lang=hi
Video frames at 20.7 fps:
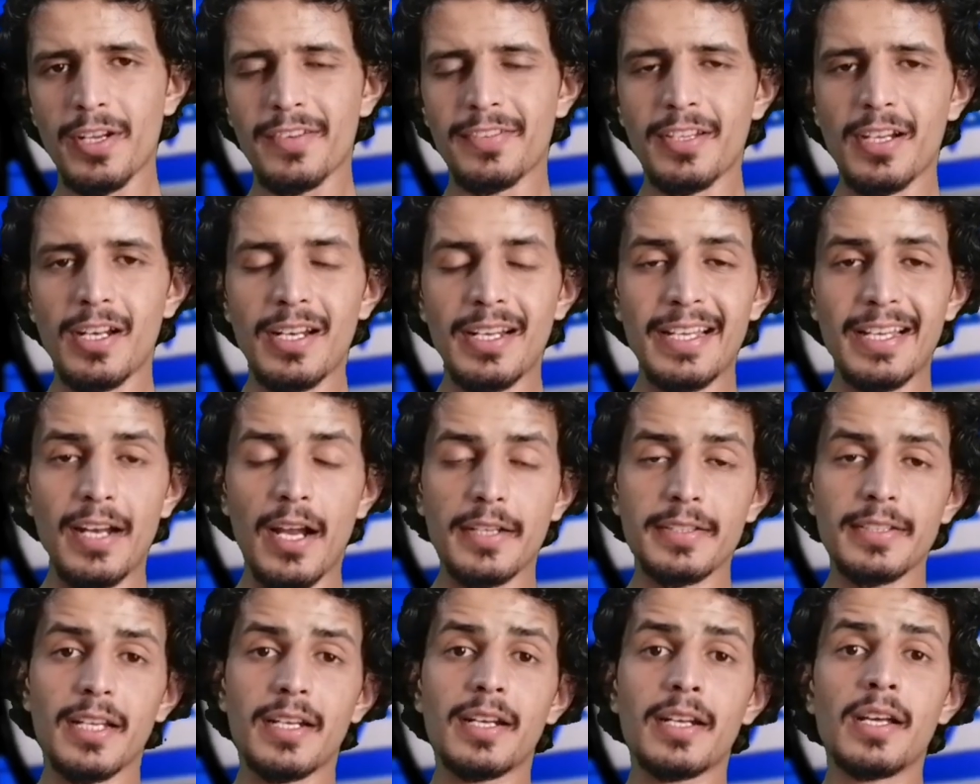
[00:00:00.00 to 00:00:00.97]
वो दरअसल
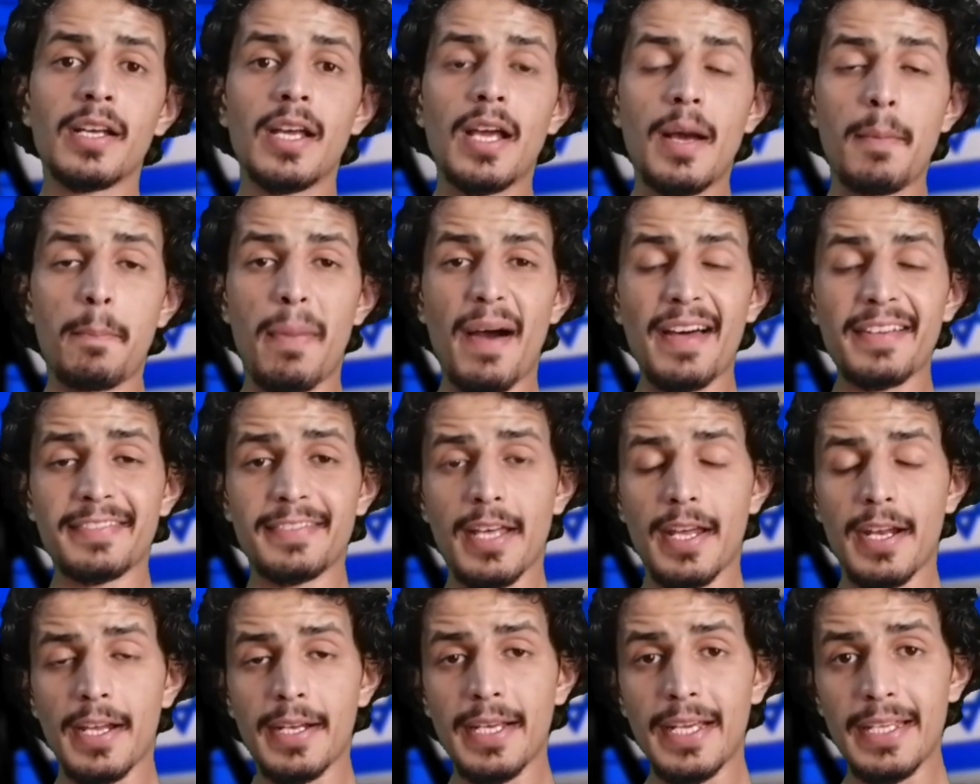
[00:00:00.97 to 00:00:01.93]
ईरानियन
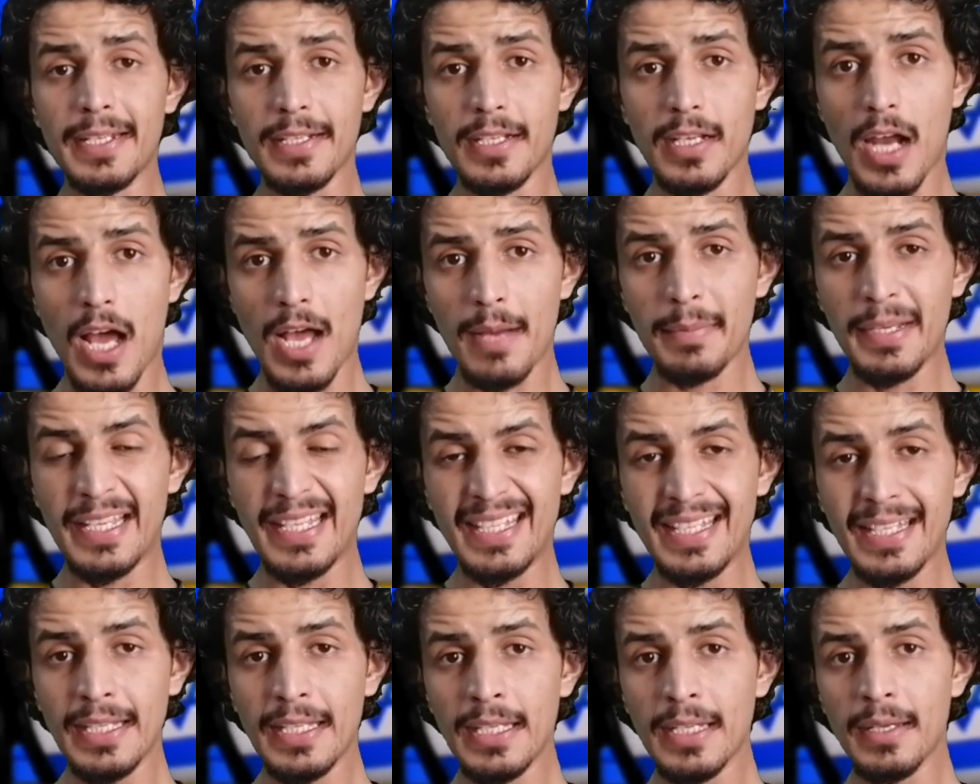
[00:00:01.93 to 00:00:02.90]
पासदारा ने इनकलाब
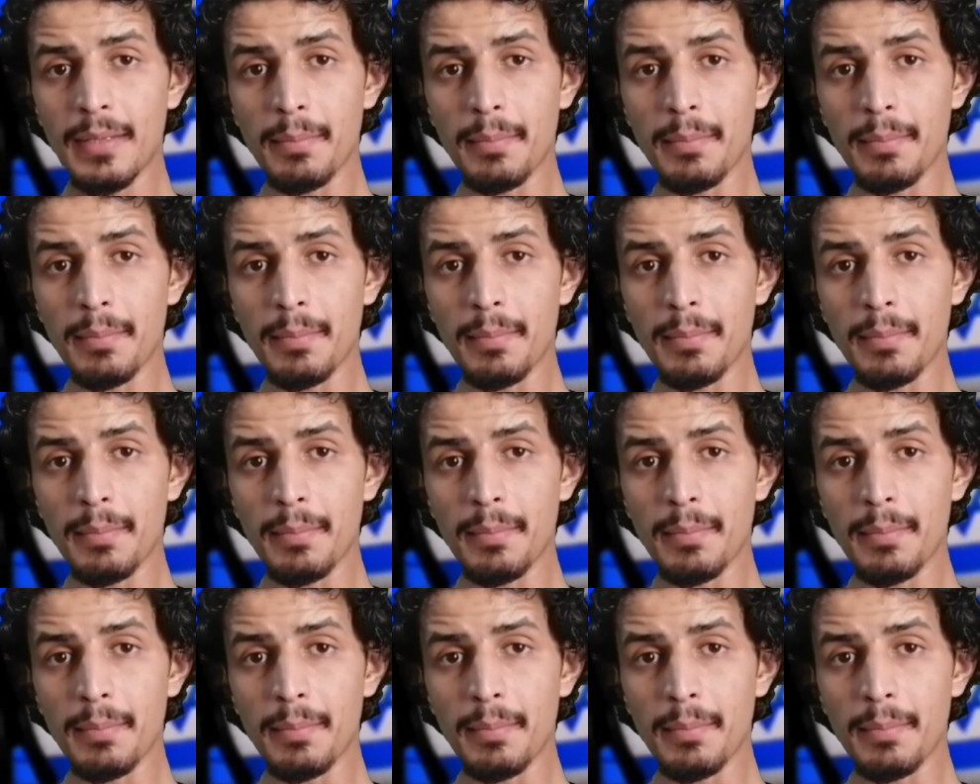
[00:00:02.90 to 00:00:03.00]
की